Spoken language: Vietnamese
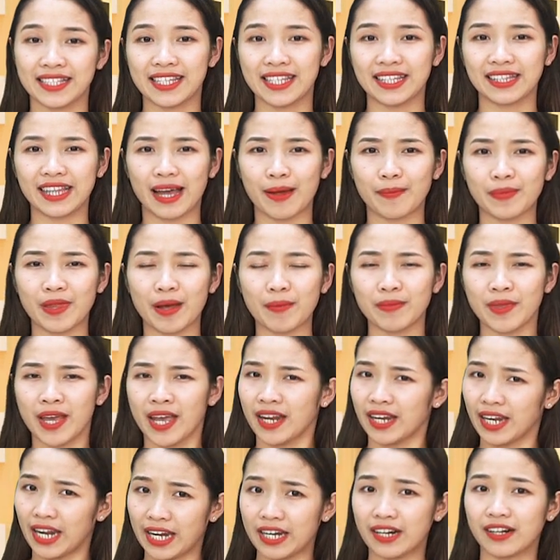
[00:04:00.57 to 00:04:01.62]
chín tám năm
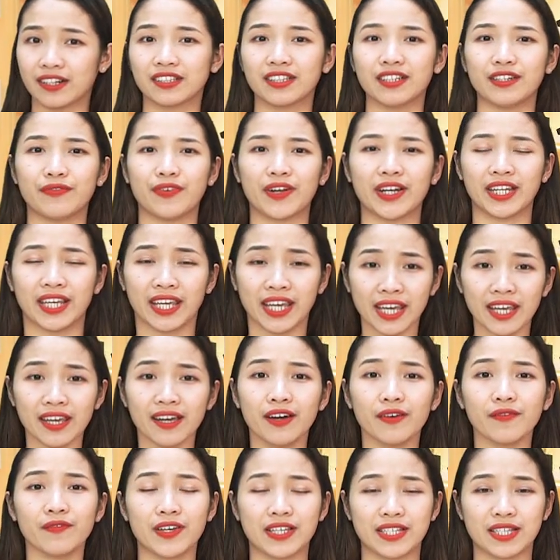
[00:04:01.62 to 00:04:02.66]
để được tư vấn kỹ
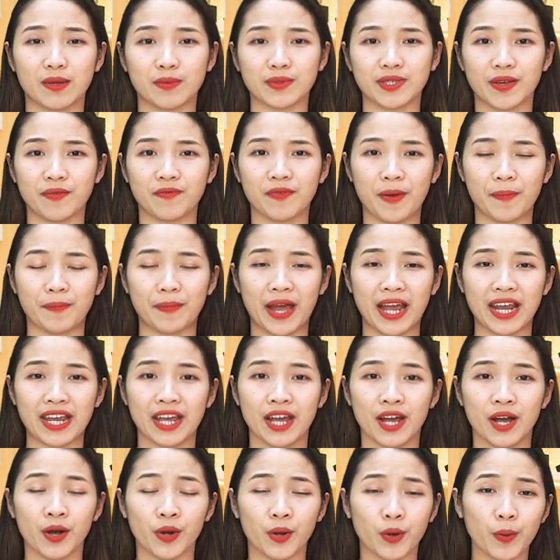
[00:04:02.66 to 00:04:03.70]
hơn về dòng sản phẩm này
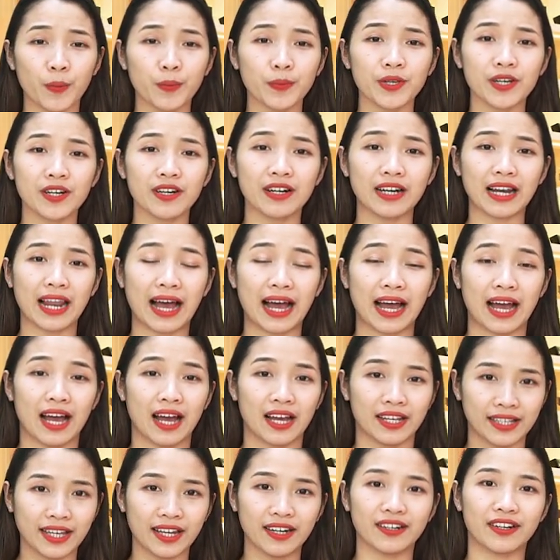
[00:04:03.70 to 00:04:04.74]
cũng như là
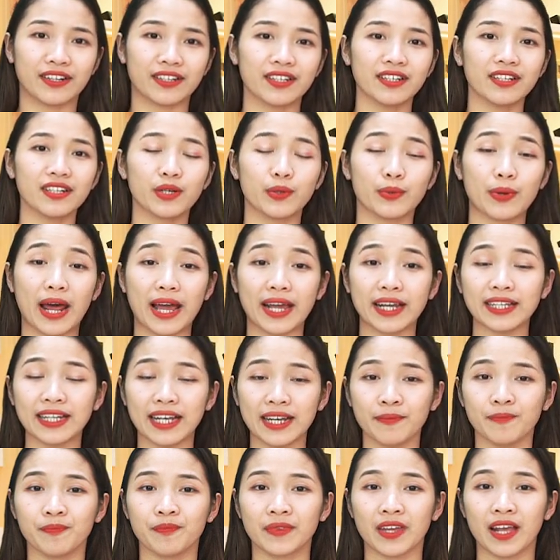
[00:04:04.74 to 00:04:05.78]
nhận được những ưu đãi
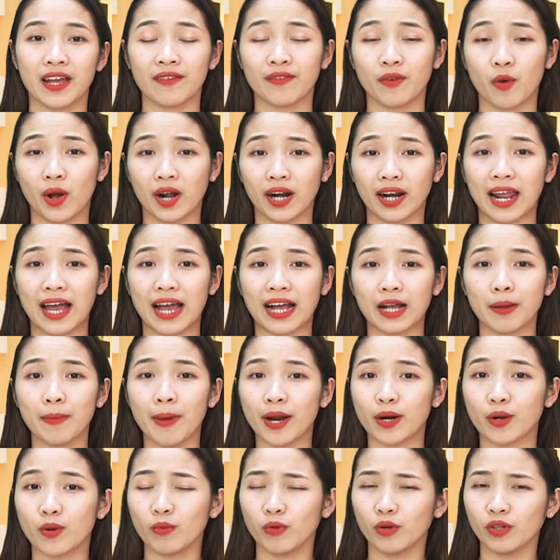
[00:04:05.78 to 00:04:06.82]
nhé. Hoặc là các
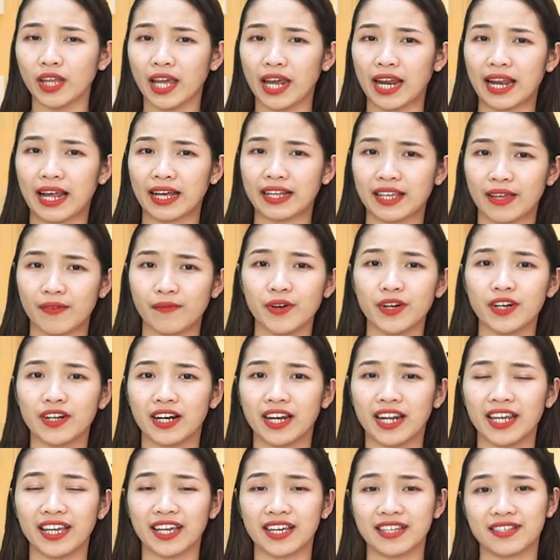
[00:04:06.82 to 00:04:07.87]
bạn cũng có thể là nhấn vào đường
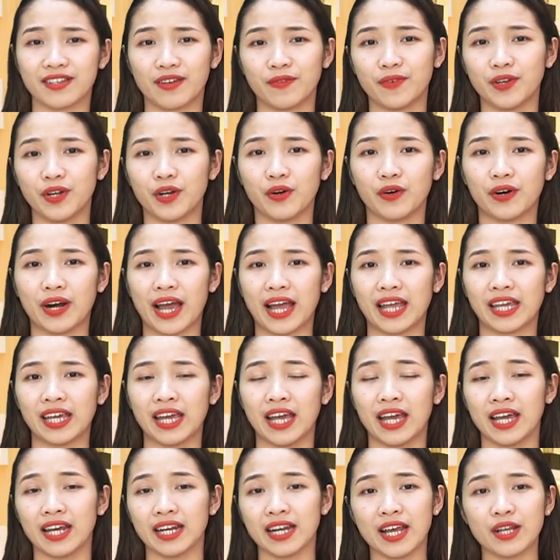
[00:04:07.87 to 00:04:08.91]
link ngay dưới video này
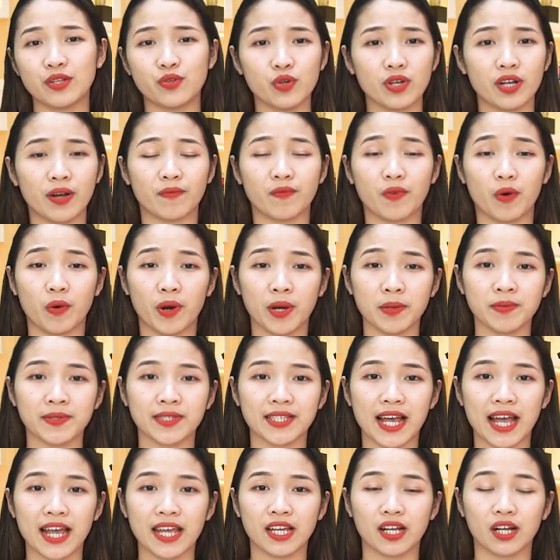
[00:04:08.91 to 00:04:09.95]
để truy cập vào
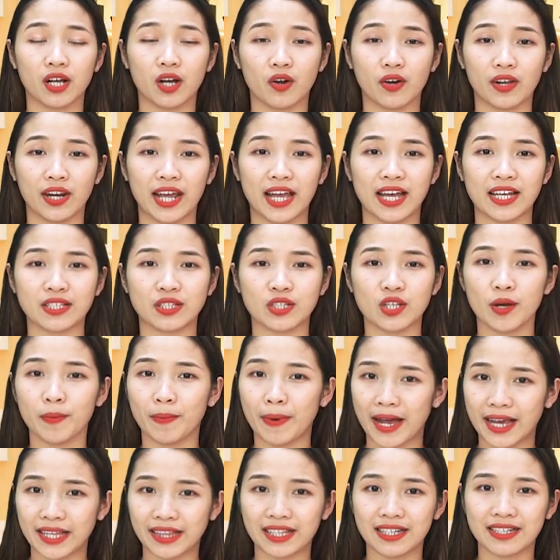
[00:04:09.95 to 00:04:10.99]
website Korea Shop
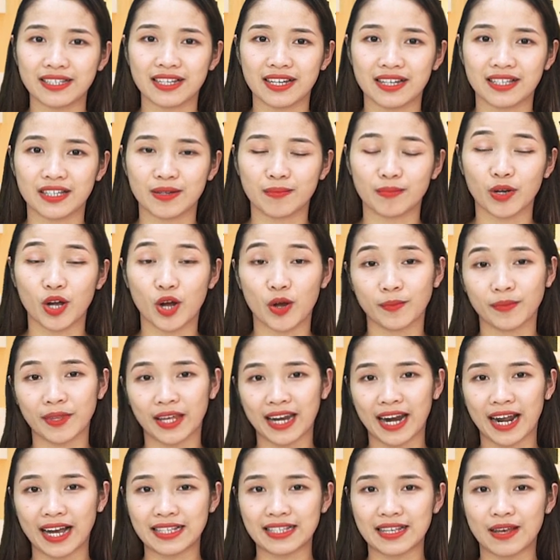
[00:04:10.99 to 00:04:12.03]
hai mươi tư giờ chấm com
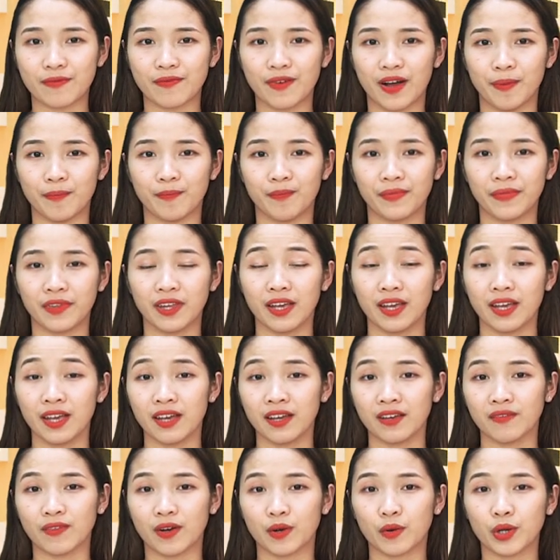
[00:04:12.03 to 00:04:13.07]
đặt hàng sản phẩm.
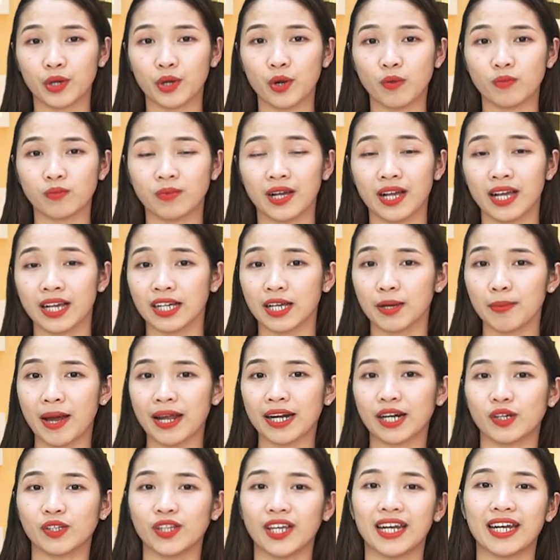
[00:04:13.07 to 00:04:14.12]
Và cuối cùng, các
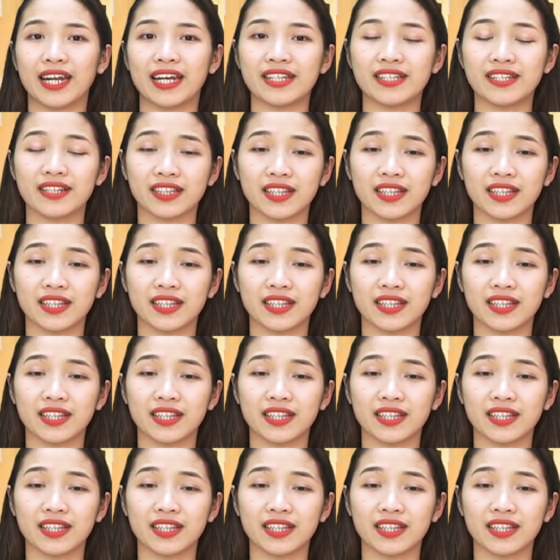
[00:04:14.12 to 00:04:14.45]
bạn có thể đến